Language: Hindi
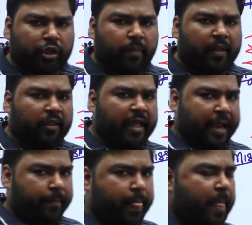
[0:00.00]
बनते हैं
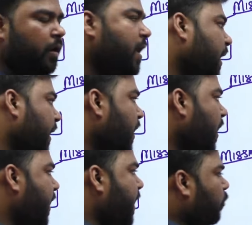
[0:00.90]
ठीक है
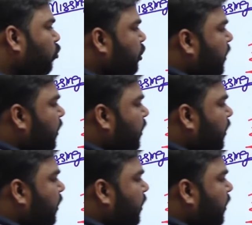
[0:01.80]
एक क्वेश्चन